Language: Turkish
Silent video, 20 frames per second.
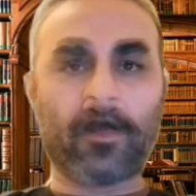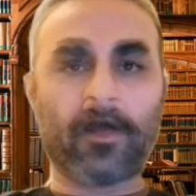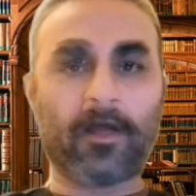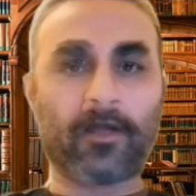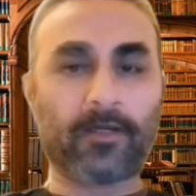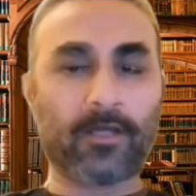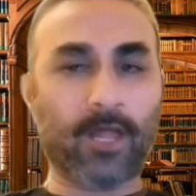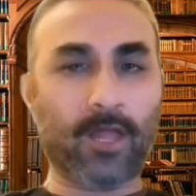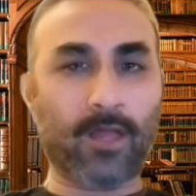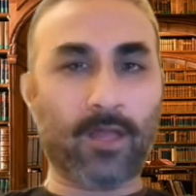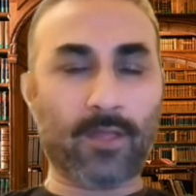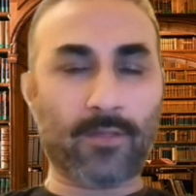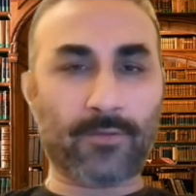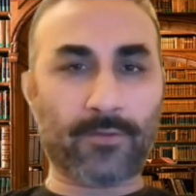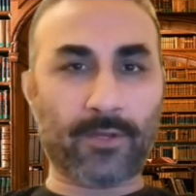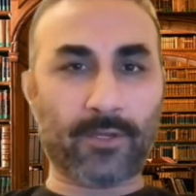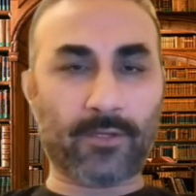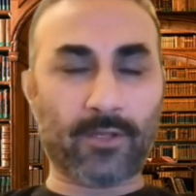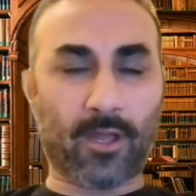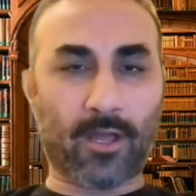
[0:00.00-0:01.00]
Allah
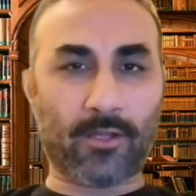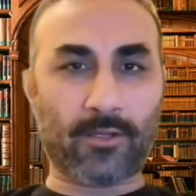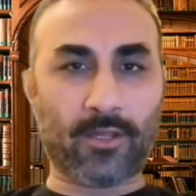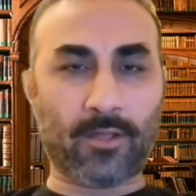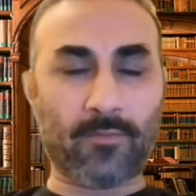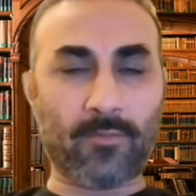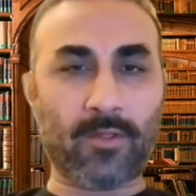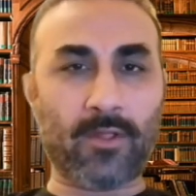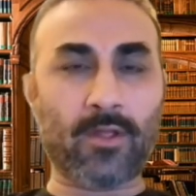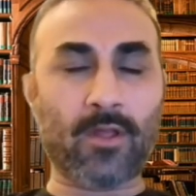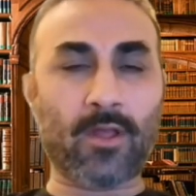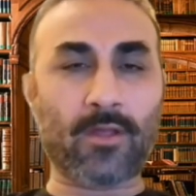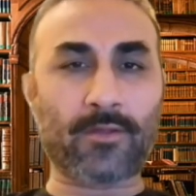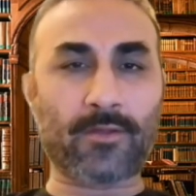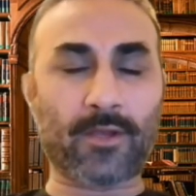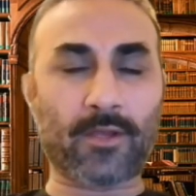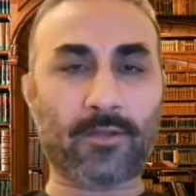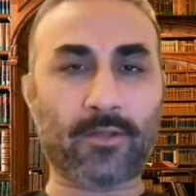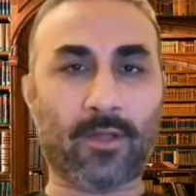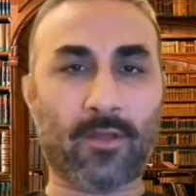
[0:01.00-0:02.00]
Hazreti Adem'i
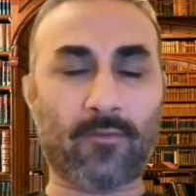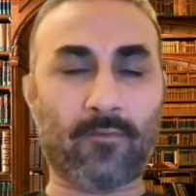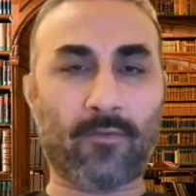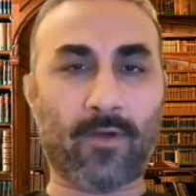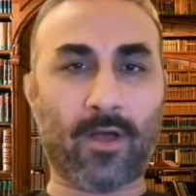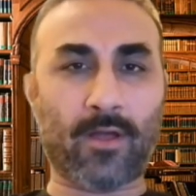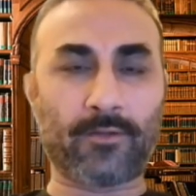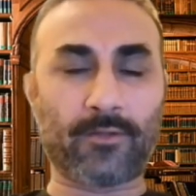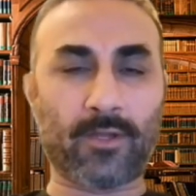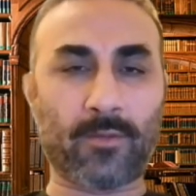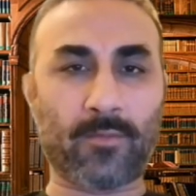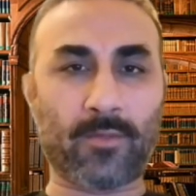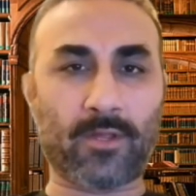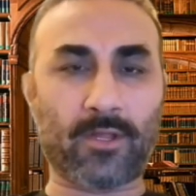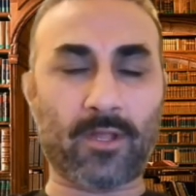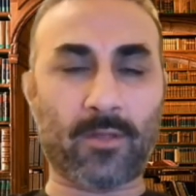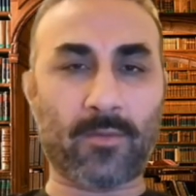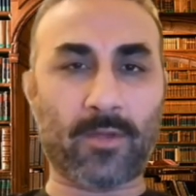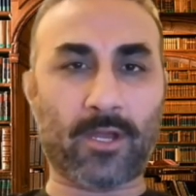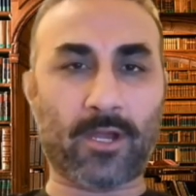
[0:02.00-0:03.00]
Hazreti Havva
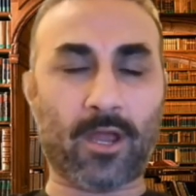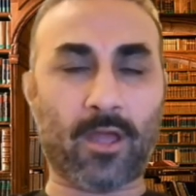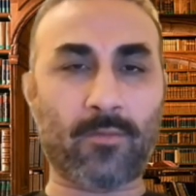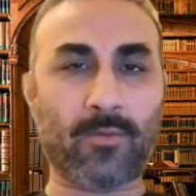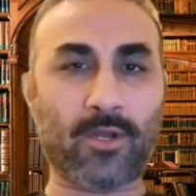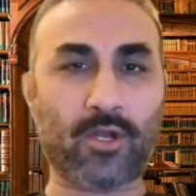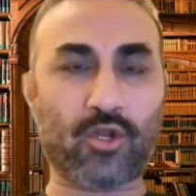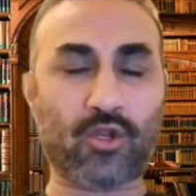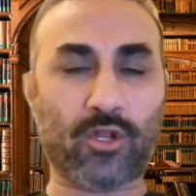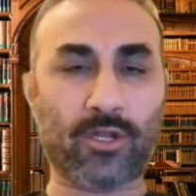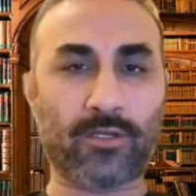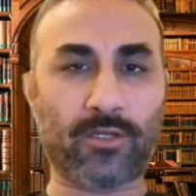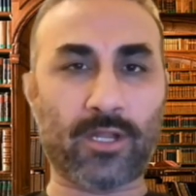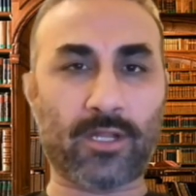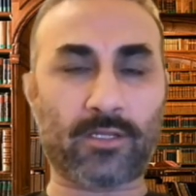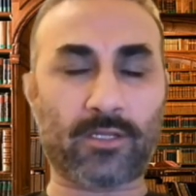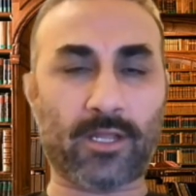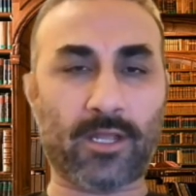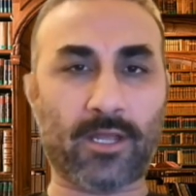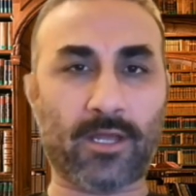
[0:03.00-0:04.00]
annemizle beraber
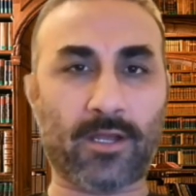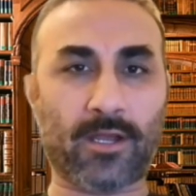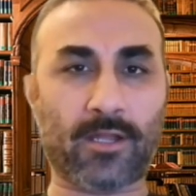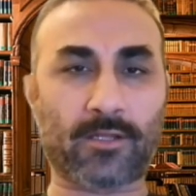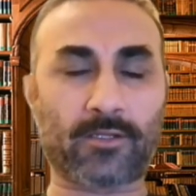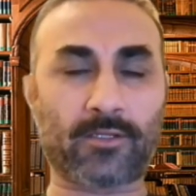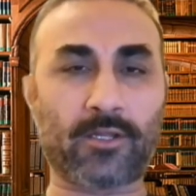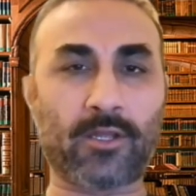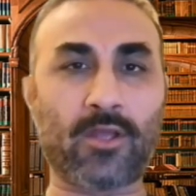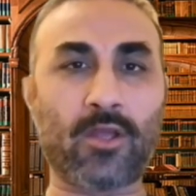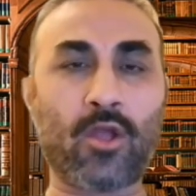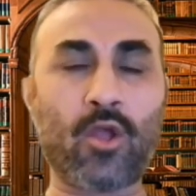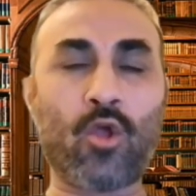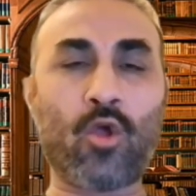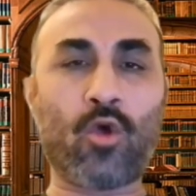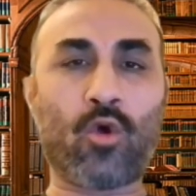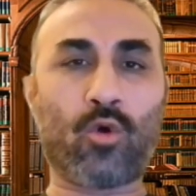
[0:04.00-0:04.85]
cennette yarattı.